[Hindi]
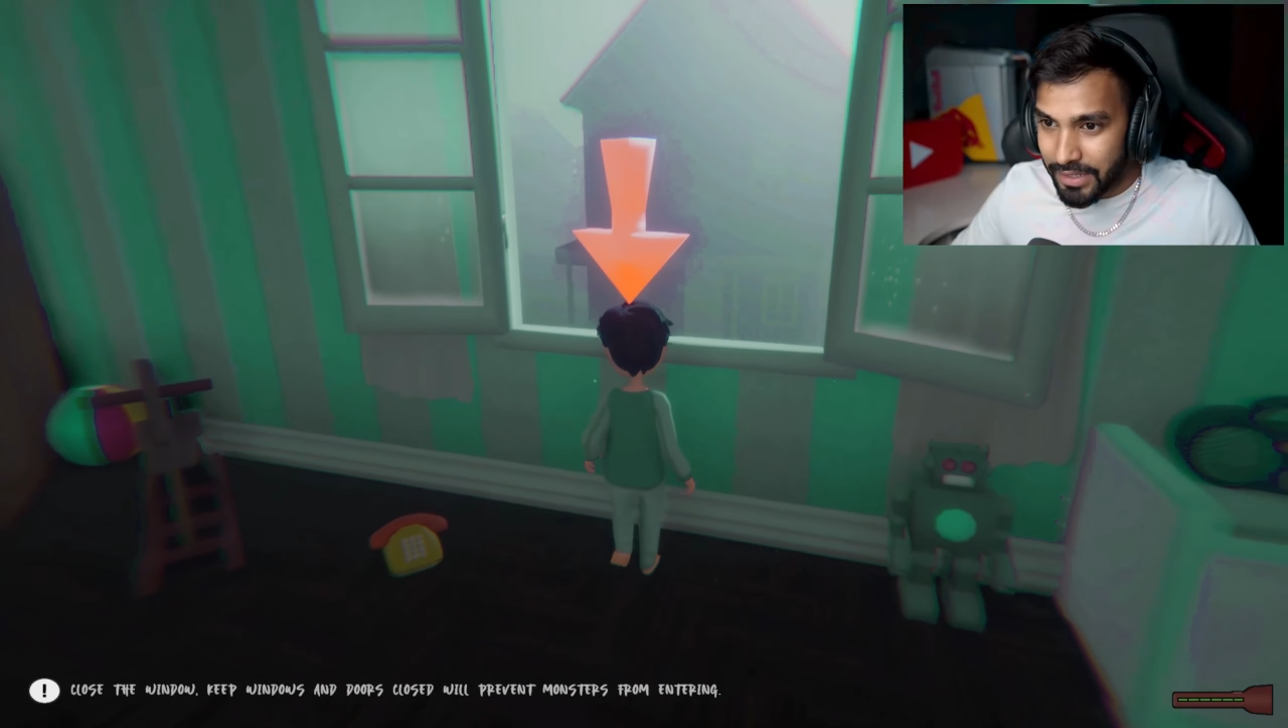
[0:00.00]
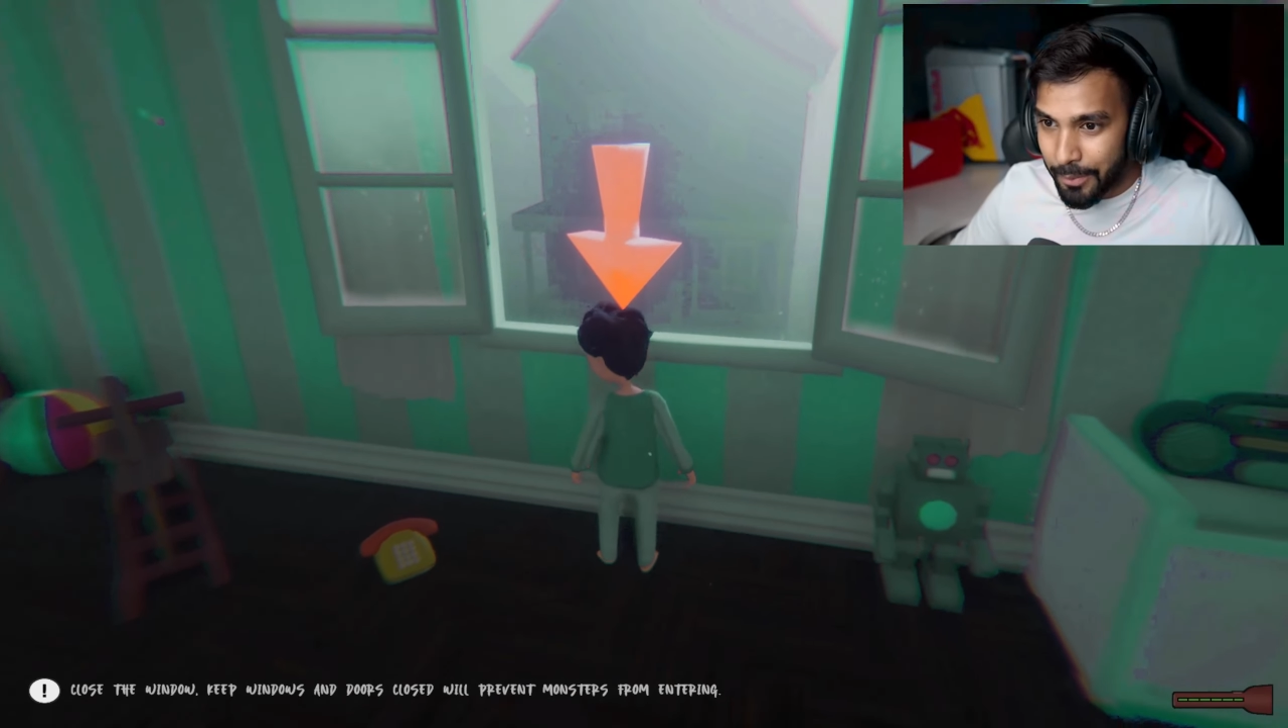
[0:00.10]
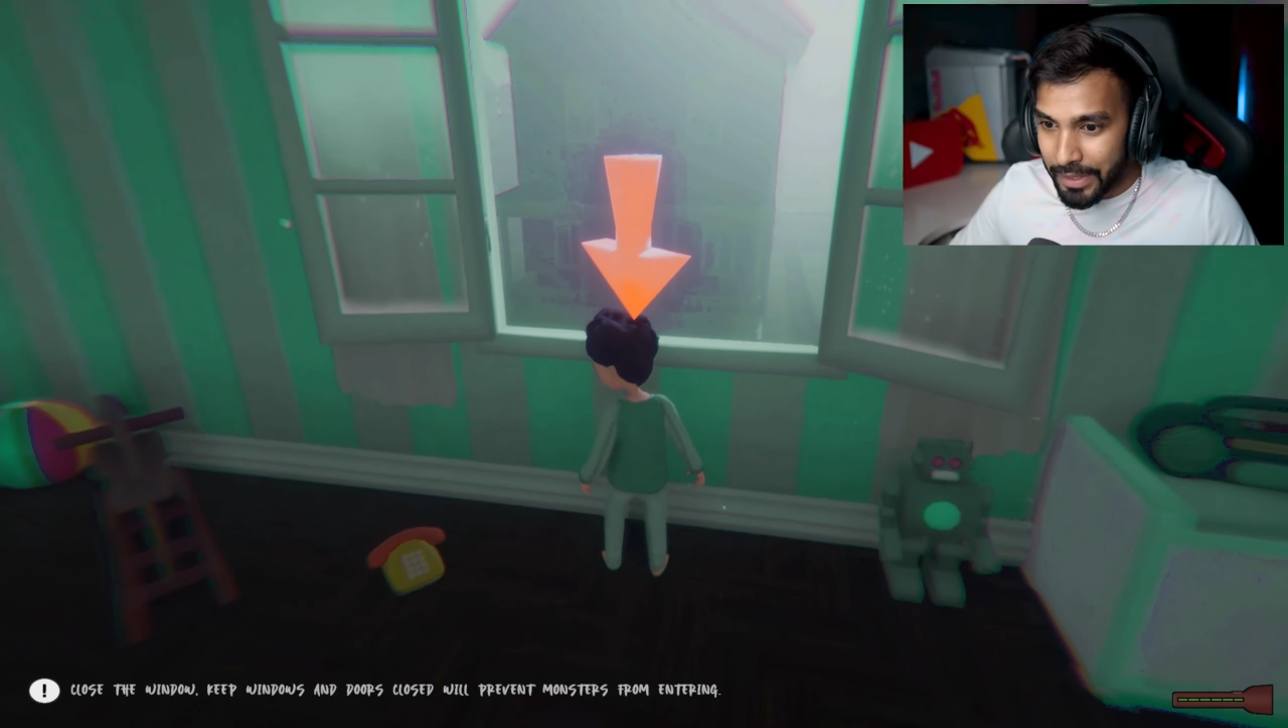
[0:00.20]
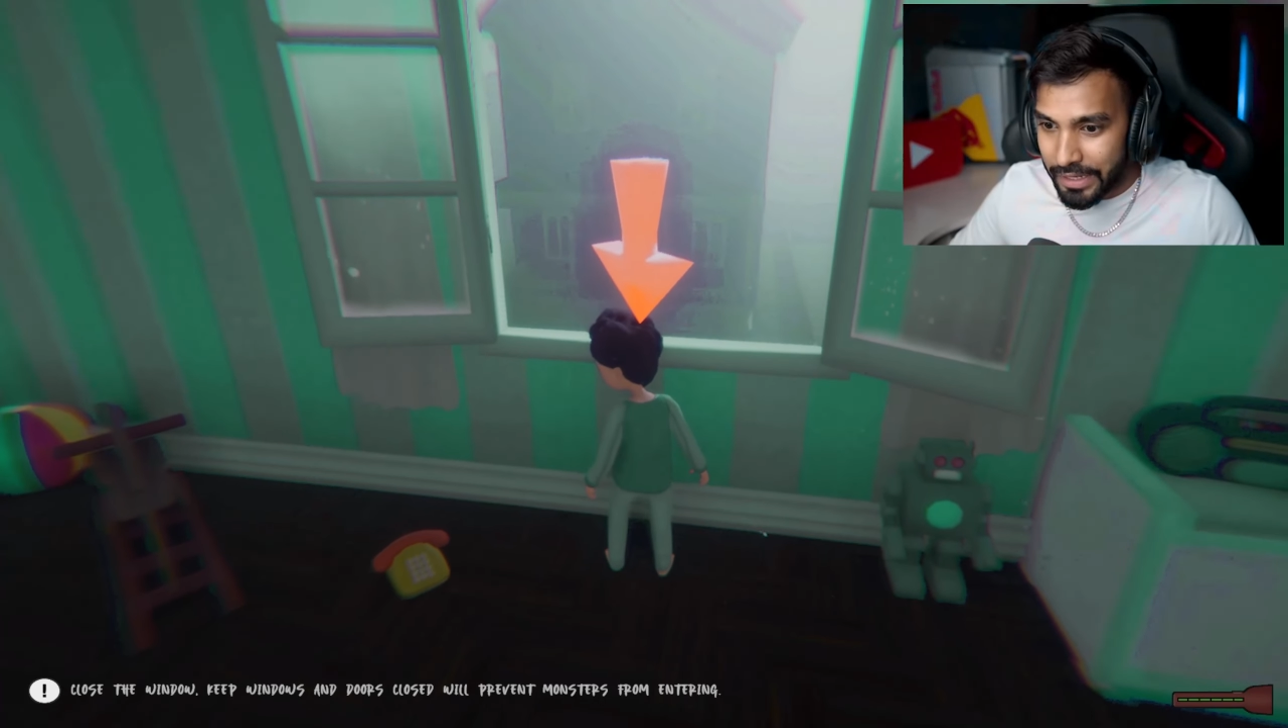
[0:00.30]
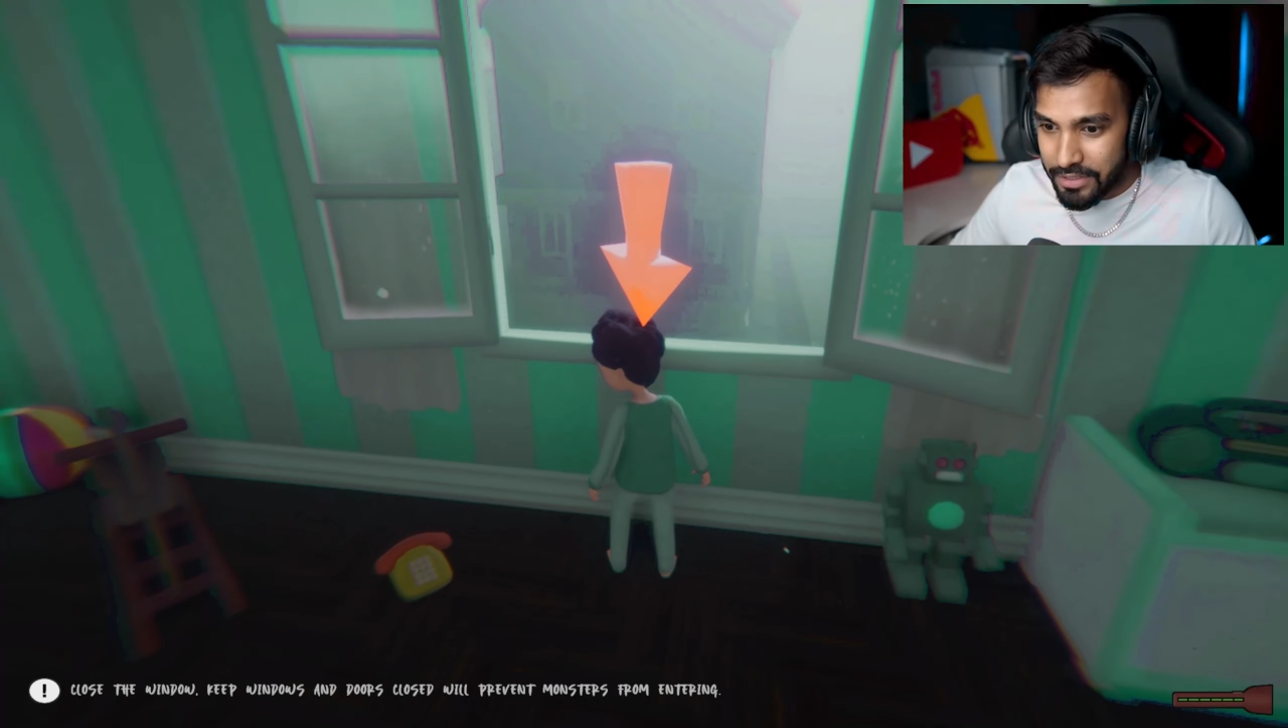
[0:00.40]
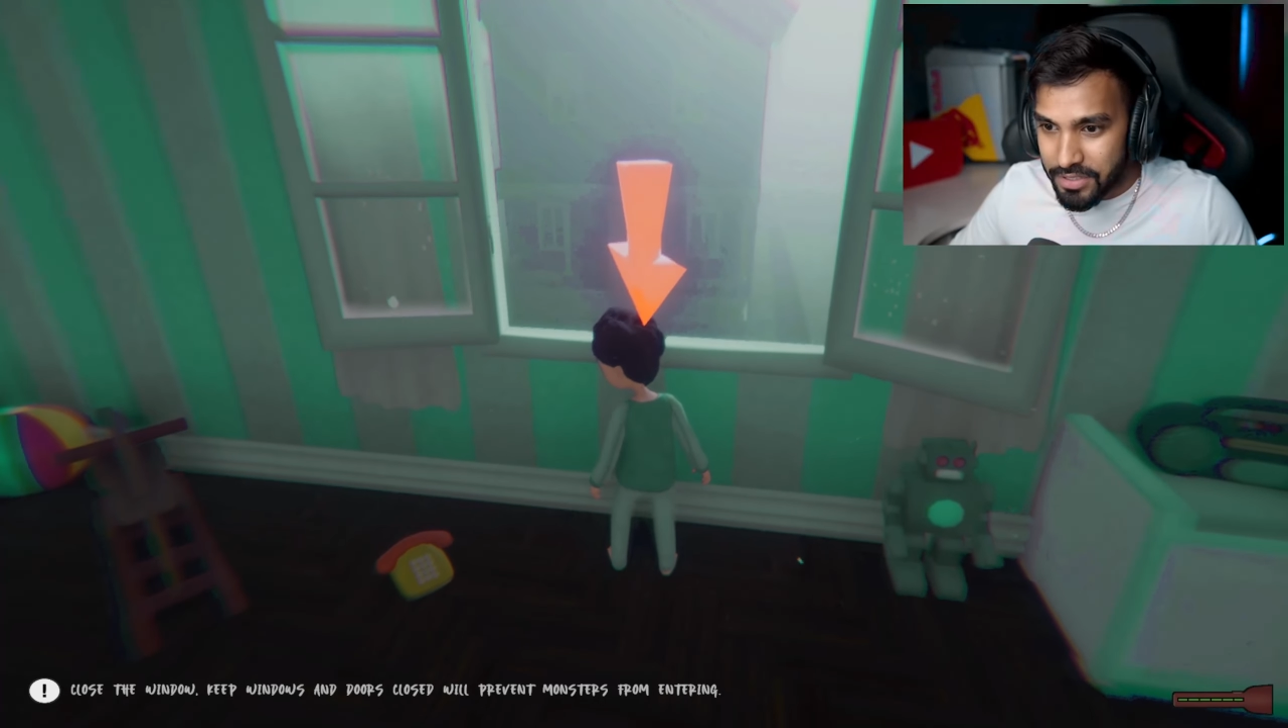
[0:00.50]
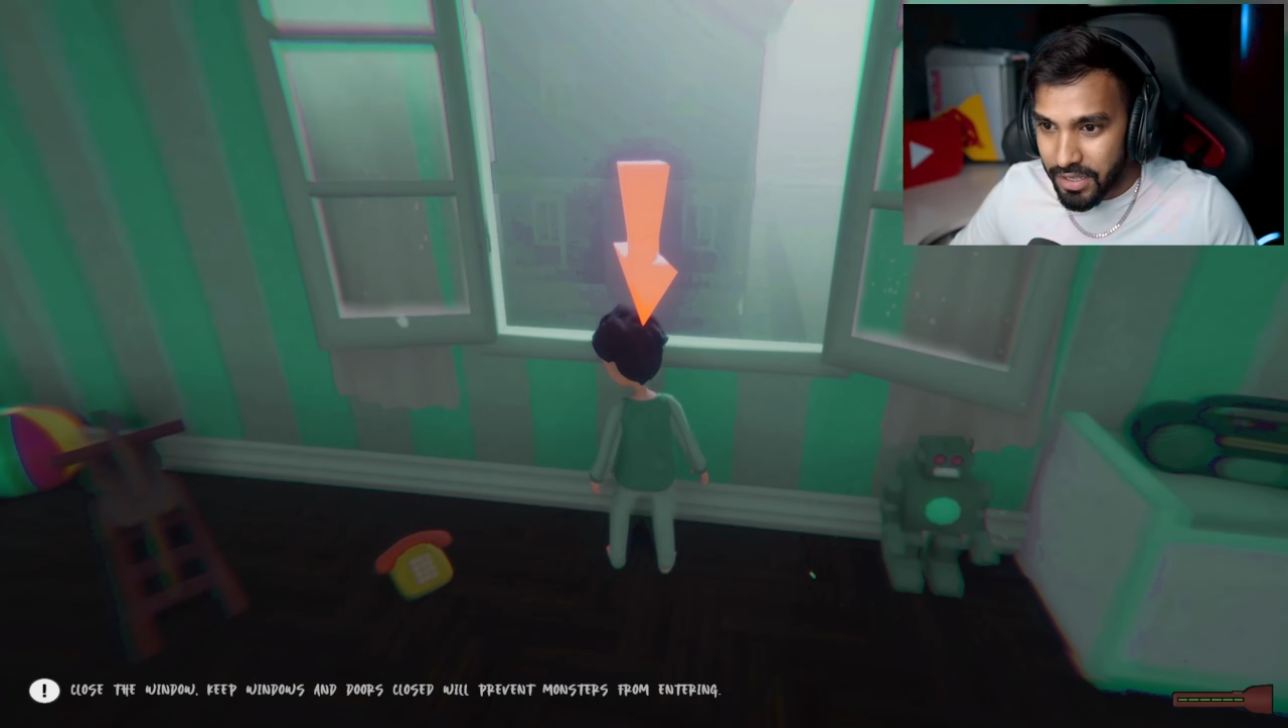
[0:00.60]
टॉप के नीचे